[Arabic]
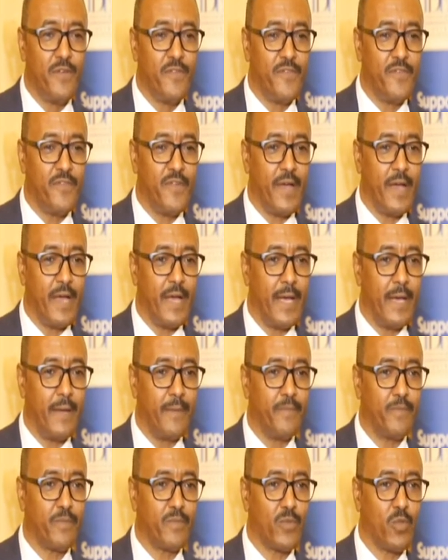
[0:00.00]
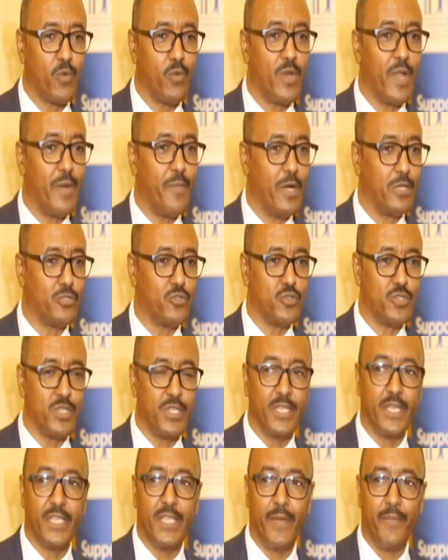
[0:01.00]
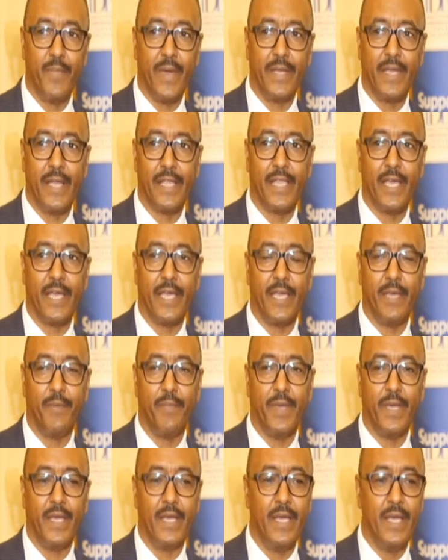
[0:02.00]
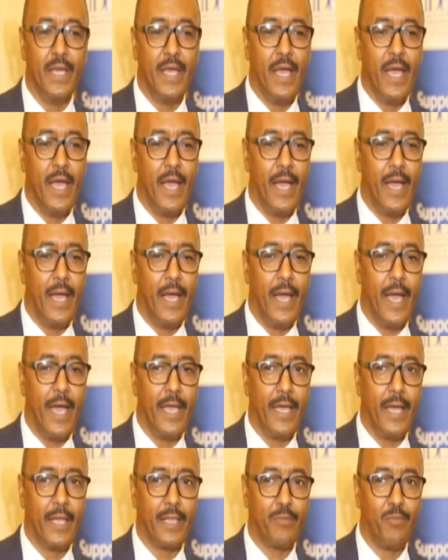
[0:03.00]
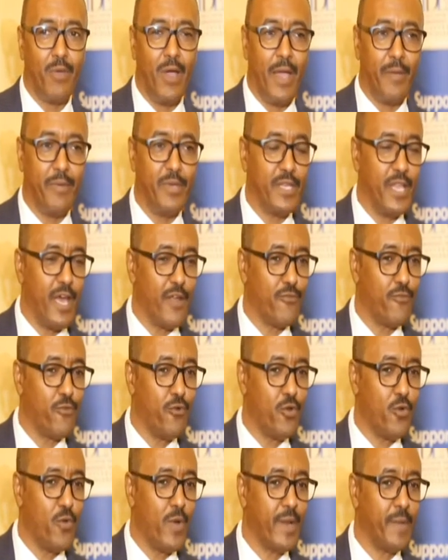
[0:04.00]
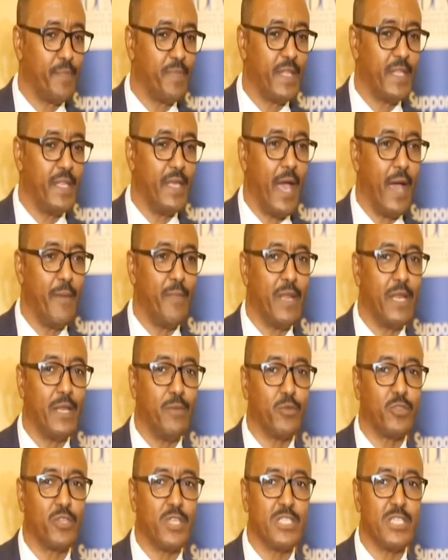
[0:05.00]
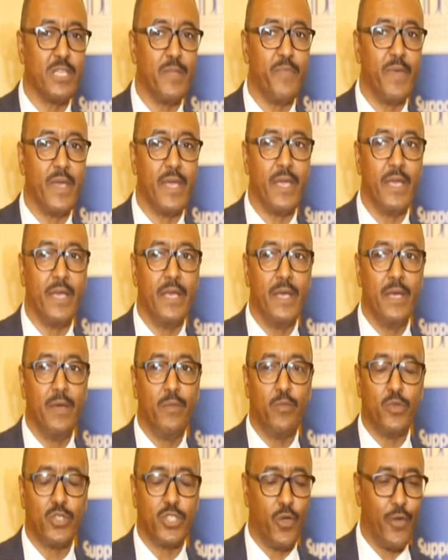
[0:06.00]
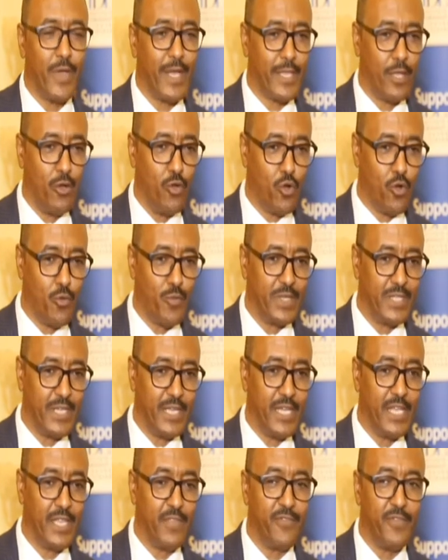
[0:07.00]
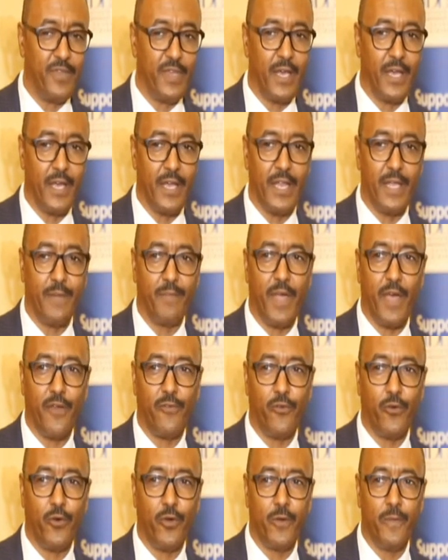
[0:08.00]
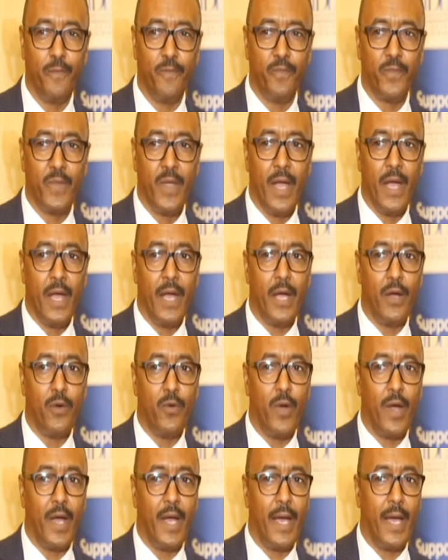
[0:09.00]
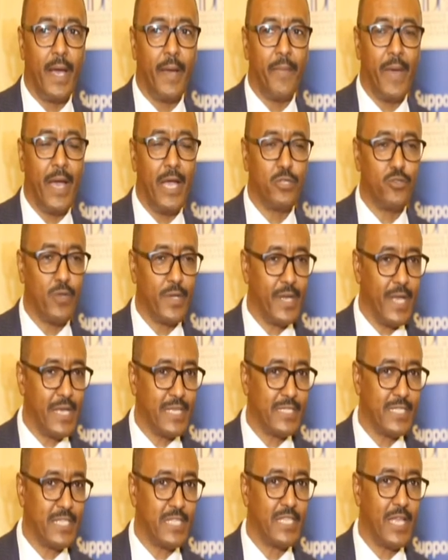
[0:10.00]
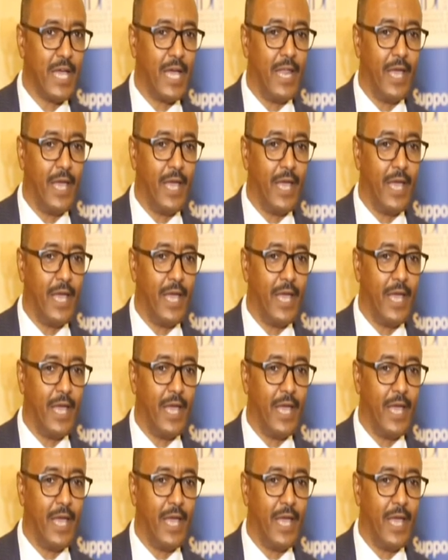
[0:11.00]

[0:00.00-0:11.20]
فكنا محظوظين جدا بأن نلتقي هيئة محامي دارفور ونبتدي عمل متصل بمستويات الحكم الجديد في إقليم دارفور وبحيث أن نأسس على